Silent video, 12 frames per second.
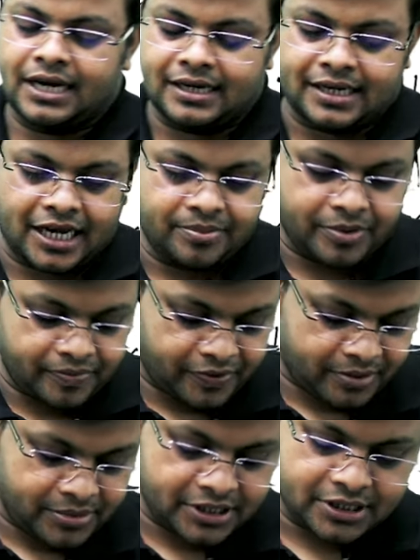एंड टाइप ऑफ
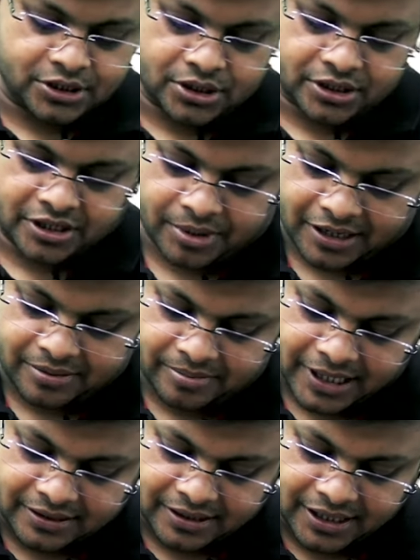फर्मेंटेशन के बारे में
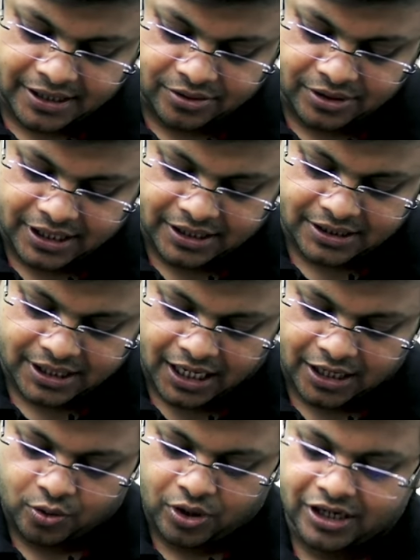बात करें तो देर इज
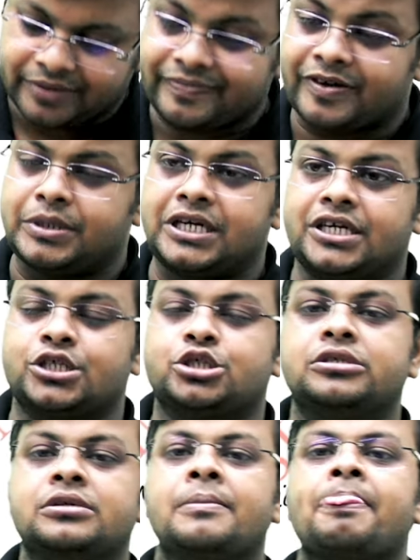अल्कोहलिक
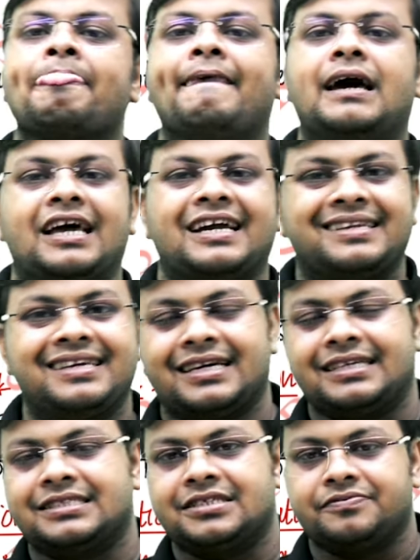फर्मेंटेशन एंड लैक्टिक
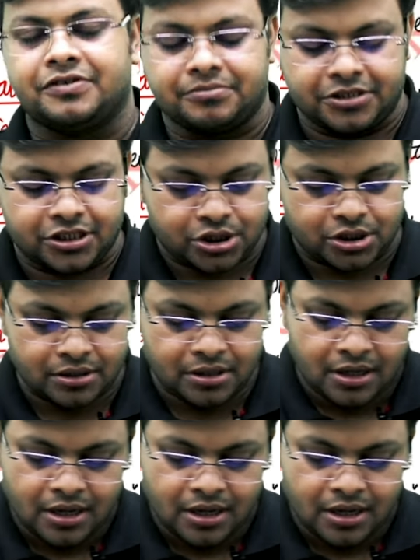एसिड फर्मेंटेशन